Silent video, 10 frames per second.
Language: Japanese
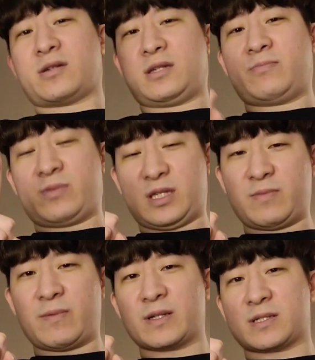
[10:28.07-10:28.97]
決
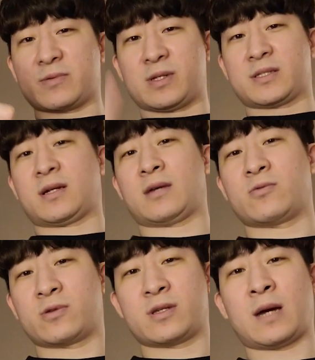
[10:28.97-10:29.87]
めました。皆さん、あ
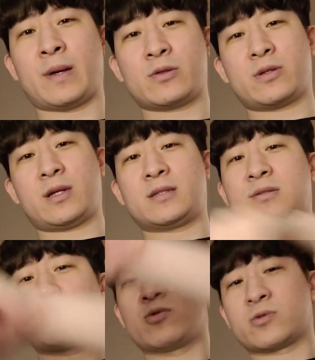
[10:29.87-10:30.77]
の俺山の手内に
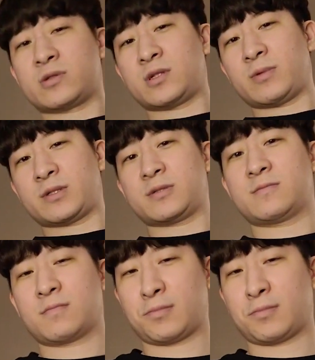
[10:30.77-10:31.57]
住もうとしてます。